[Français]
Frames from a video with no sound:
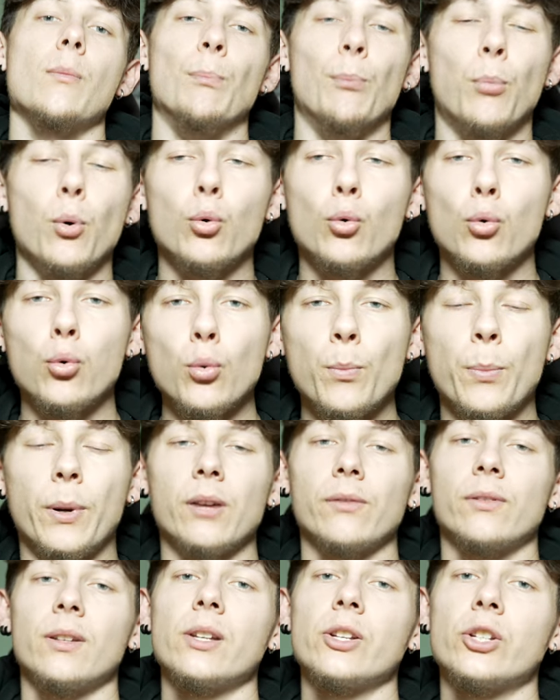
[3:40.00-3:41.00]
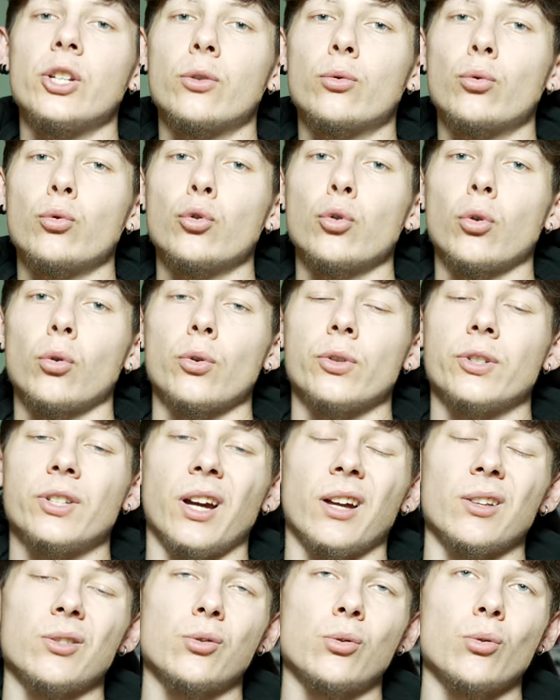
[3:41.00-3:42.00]
Beaucoup privilégient toujours le
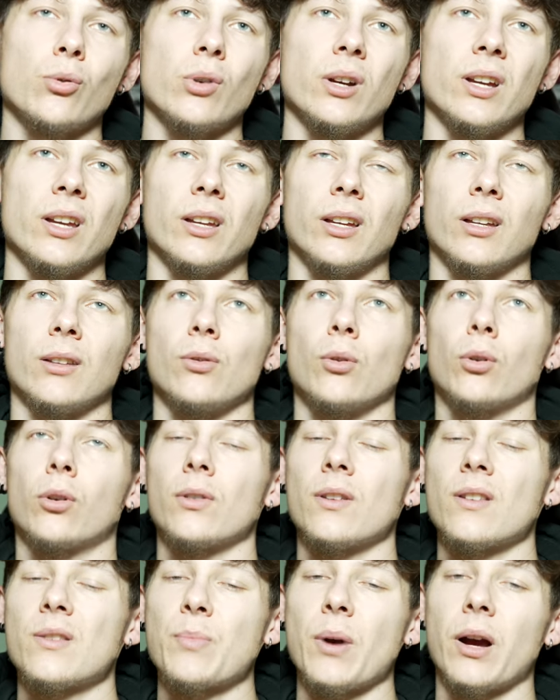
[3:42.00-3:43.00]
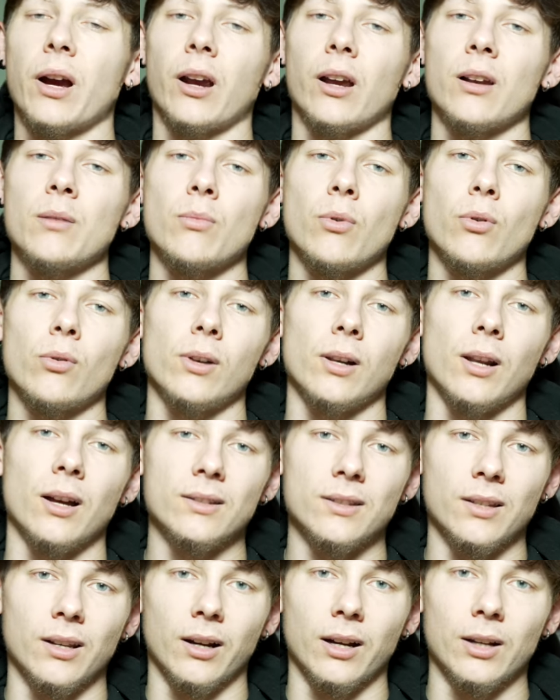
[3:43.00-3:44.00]
cardio et ne connaissent pas réellement
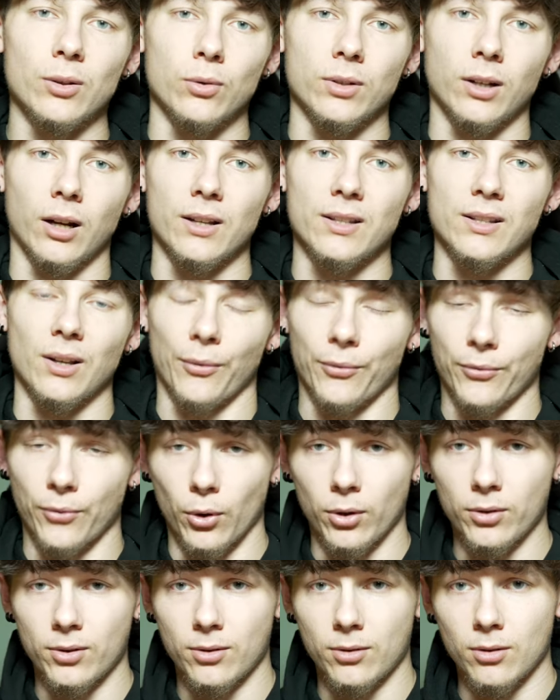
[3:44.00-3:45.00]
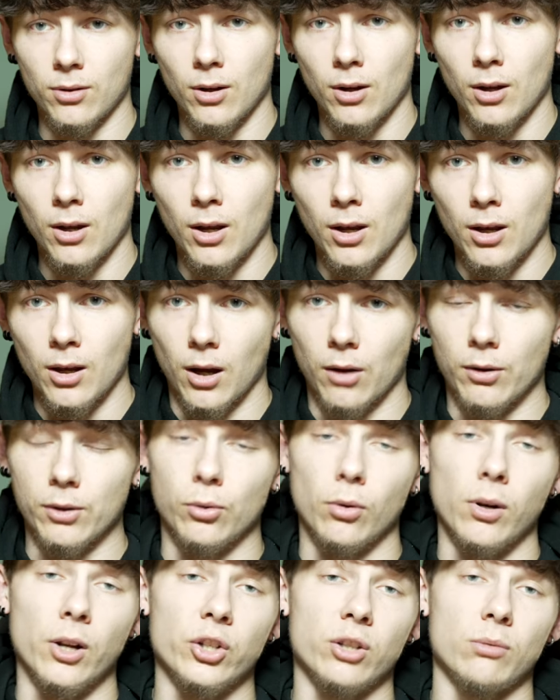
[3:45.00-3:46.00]
l'intérêt de travailler sa force avec
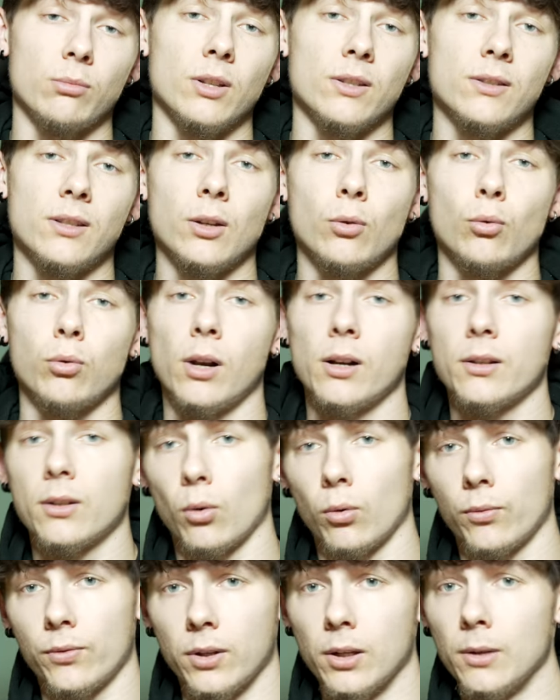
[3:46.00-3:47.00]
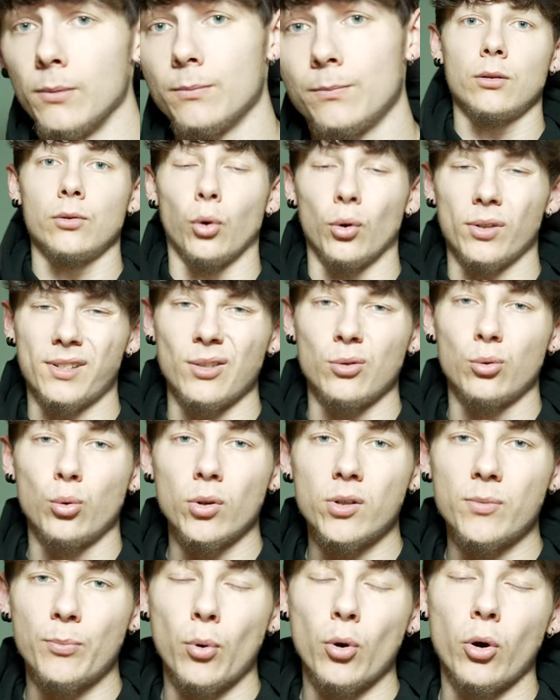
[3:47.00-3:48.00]
de la gymnastique ou de l'haltérophilie. Dans ces deux
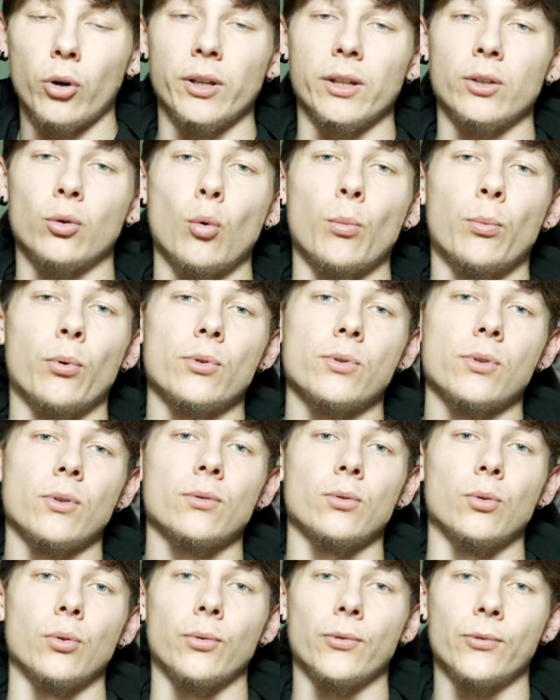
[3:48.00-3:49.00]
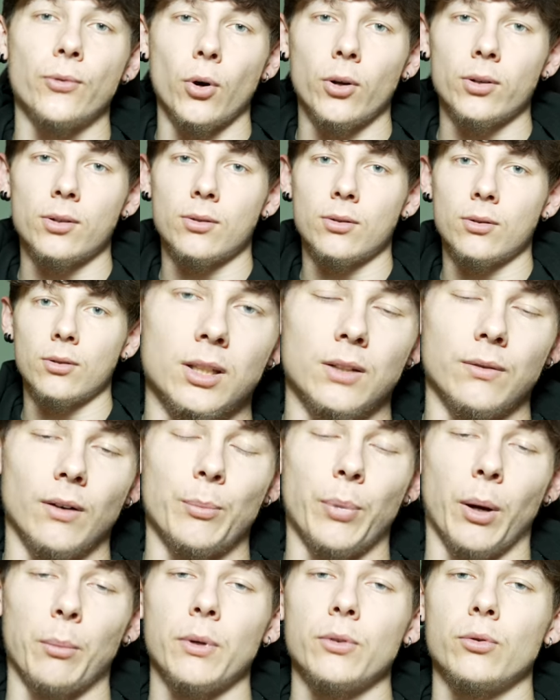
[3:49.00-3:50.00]
sports, il y a une composante de force qui va
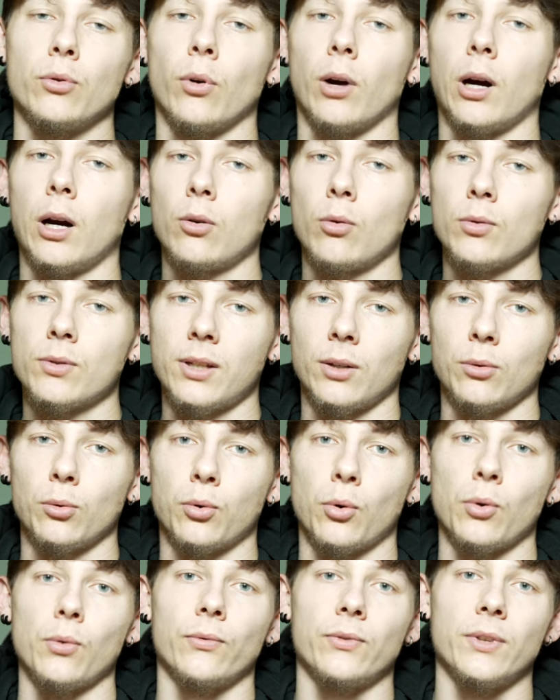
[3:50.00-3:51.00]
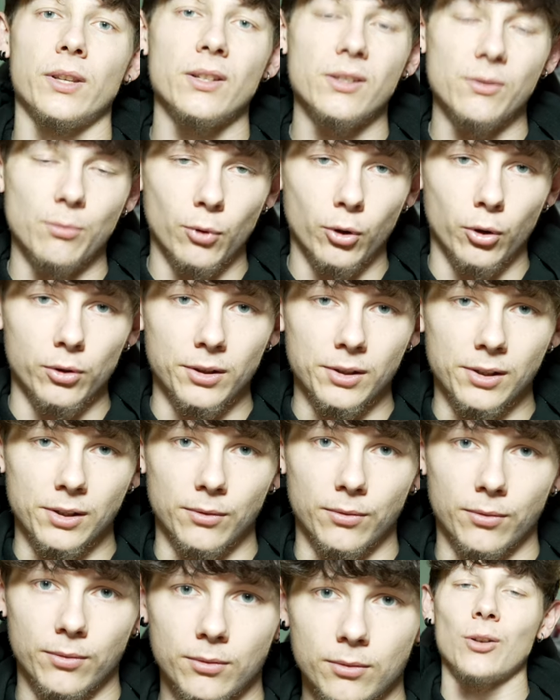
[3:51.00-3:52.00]
permettre de ralentir notre vieillissement
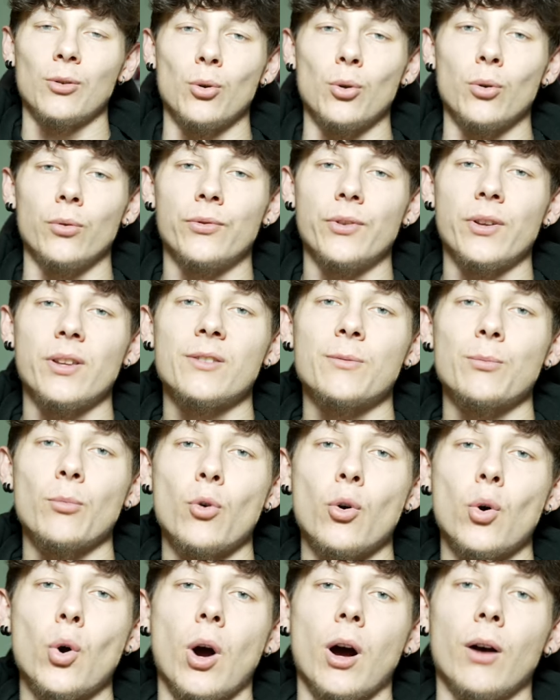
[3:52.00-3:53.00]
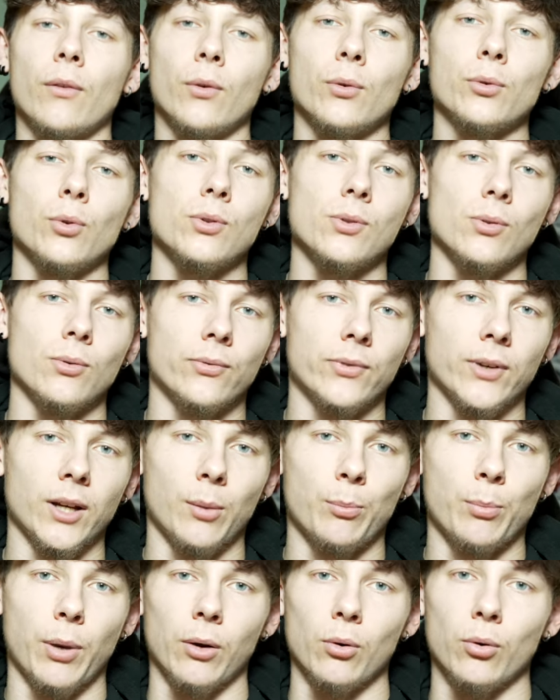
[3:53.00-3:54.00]
cognitif. Le vieillissement, avant de se faire
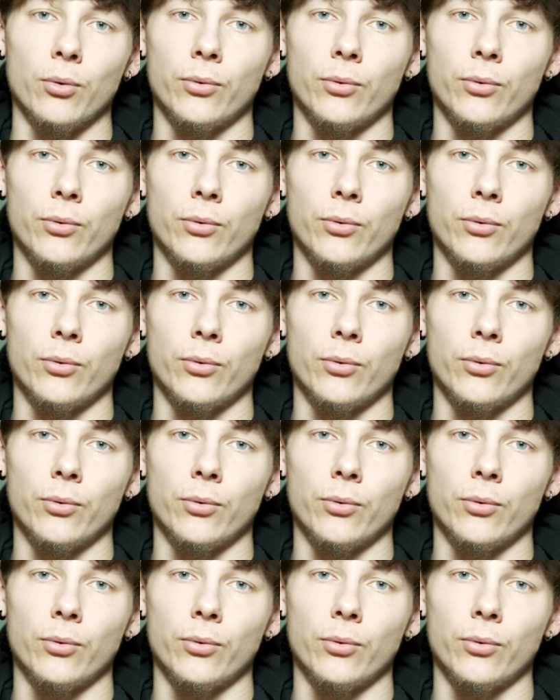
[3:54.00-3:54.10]
par le